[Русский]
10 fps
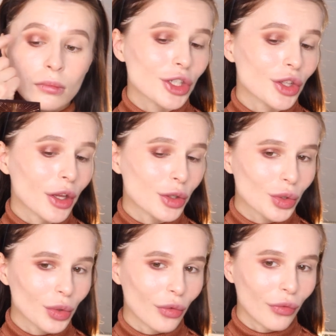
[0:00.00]
Я считаю,
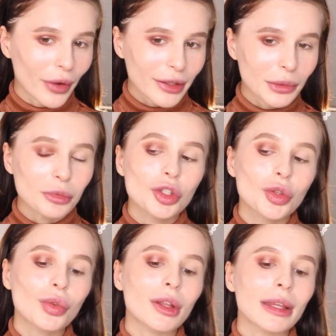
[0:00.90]
что в этом
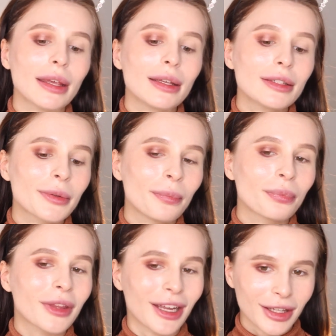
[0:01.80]
что-то есть.
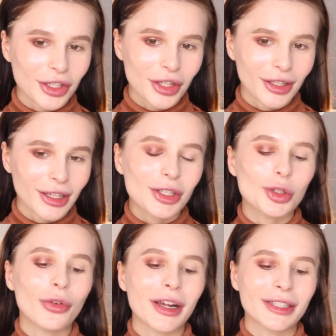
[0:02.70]
Конечно,
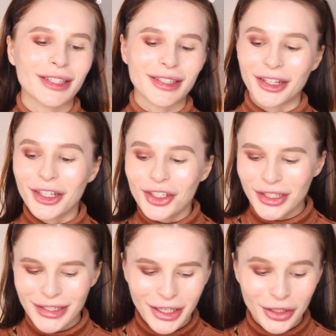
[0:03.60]
если у вас есть такие же
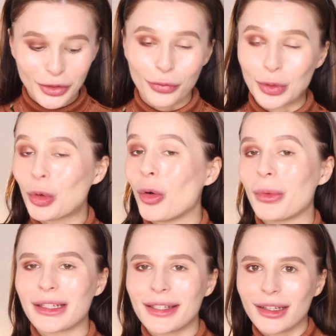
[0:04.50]
тени, но в другом
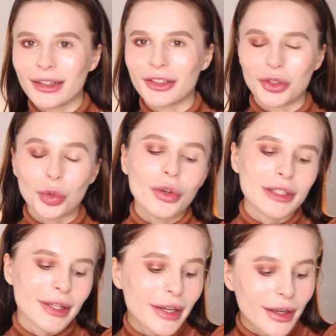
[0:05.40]
оттенке, с другой
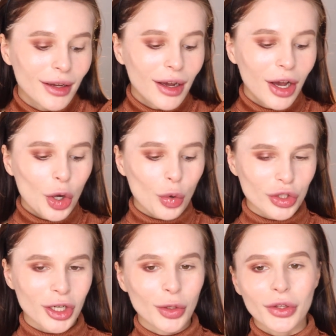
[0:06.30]
серии, у
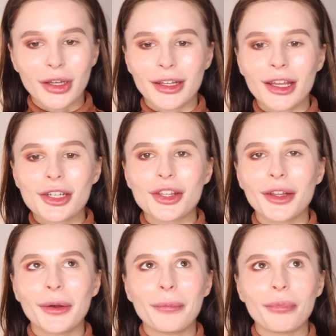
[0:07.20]
Шарлотты,
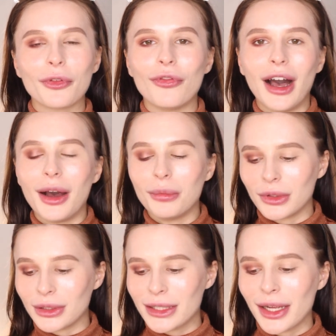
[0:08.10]
конечно,
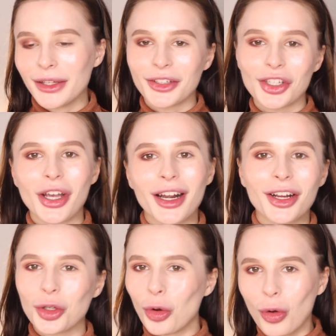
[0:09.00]
вам не станет ни
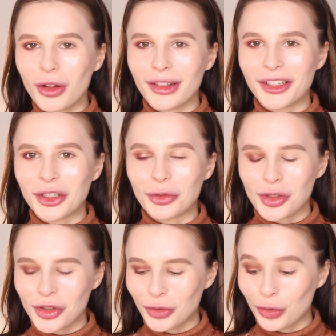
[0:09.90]
жарко, ни холодно от того,
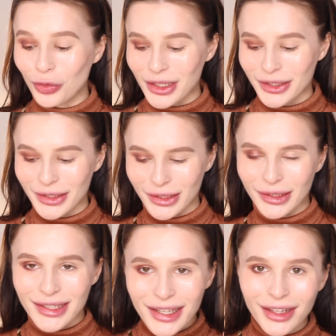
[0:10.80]
что у вас есть этот
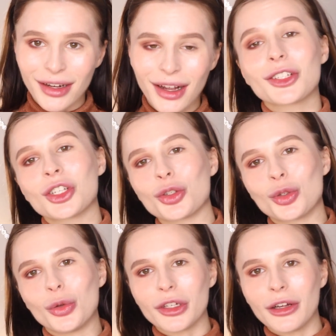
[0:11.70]
оттенок. Слышала,
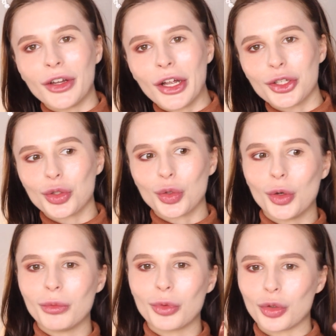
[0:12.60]
что люди говорят,
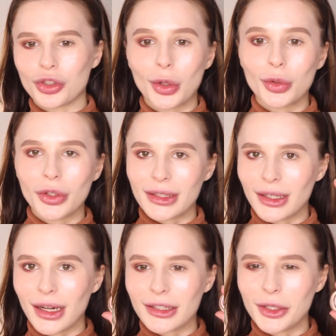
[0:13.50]
что ну, у Шарлотты есть
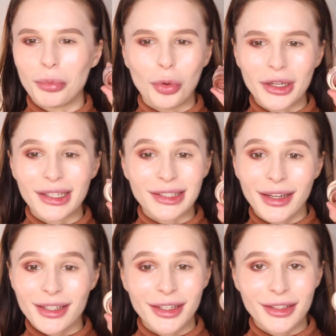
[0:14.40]
гораздо более
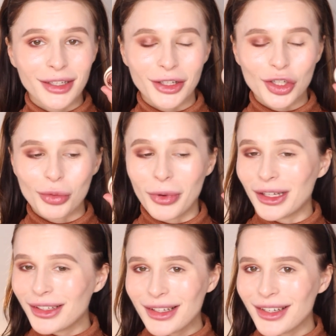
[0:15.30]
интересные оттенки, чем
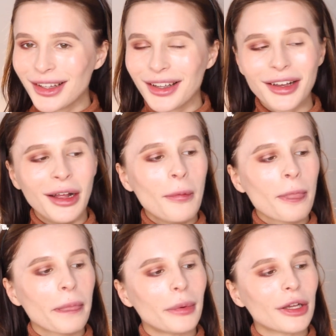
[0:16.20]
этот оттенок,
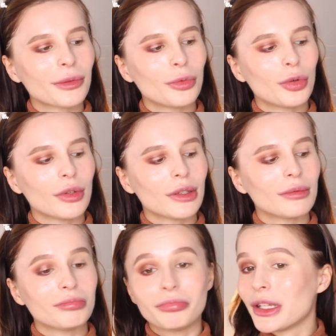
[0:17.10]
поэтому
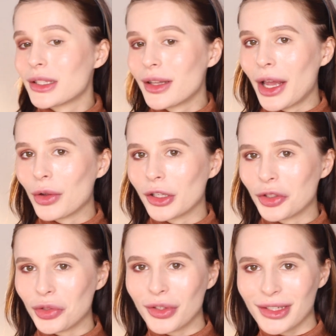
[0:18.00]
не знаю, как
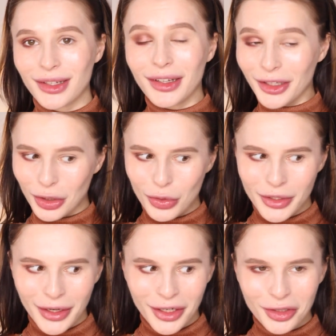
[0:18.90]
насчет остальных
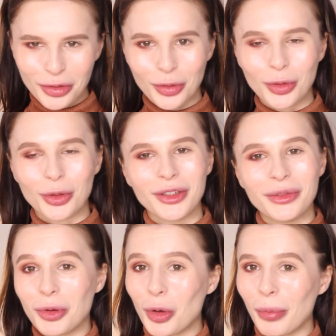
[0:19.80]
людей, кто
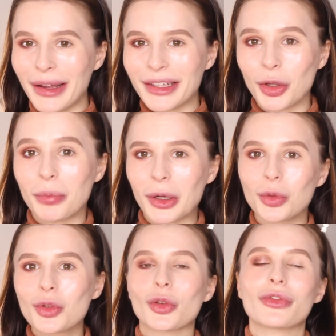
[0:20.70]
покупает ее
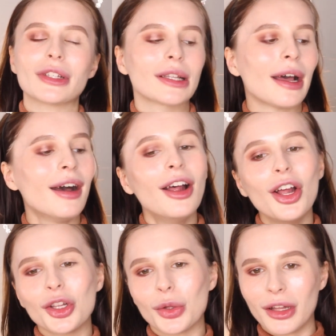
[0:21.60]
продукцию всегда,
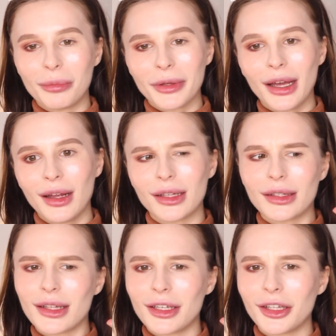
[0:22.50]
но для меня
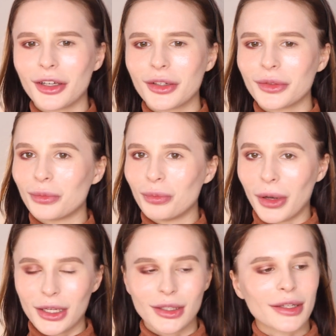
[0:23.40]
этот оттенок
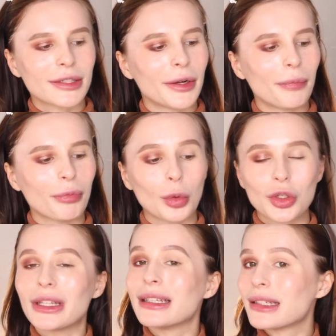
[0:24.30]
показался
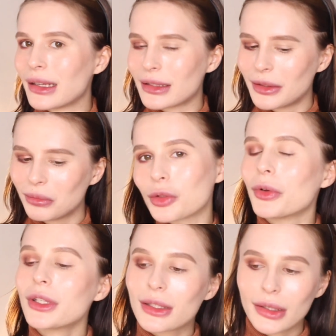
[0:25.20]
очень интересным.
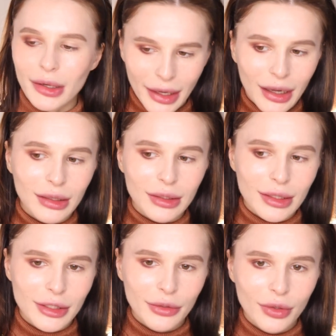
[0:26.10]
Смотрится реально
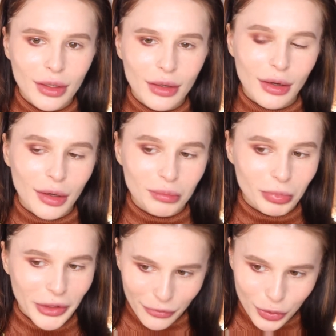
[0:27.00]
красиво.
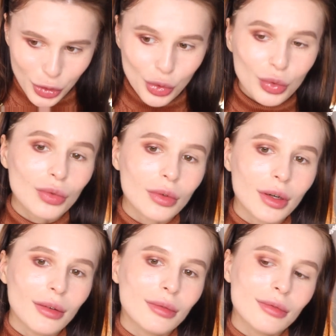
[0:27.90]
Я вижу
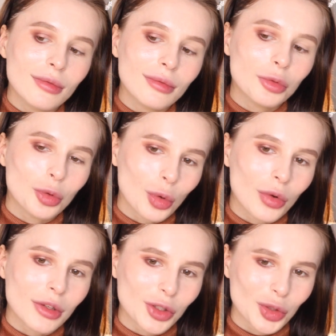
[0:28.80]

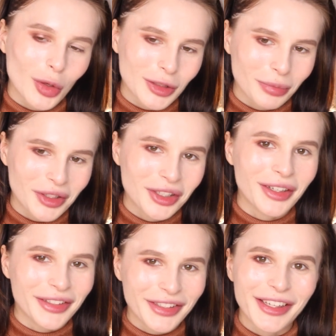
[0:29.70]
то, за что я заплатила
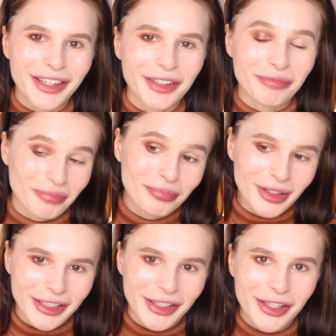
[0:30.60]
эти деньги,
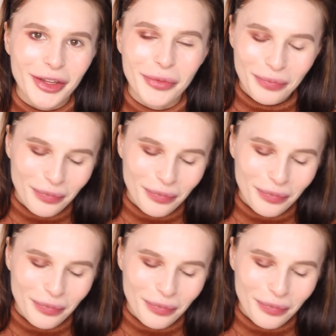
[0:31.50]
за эти деньги.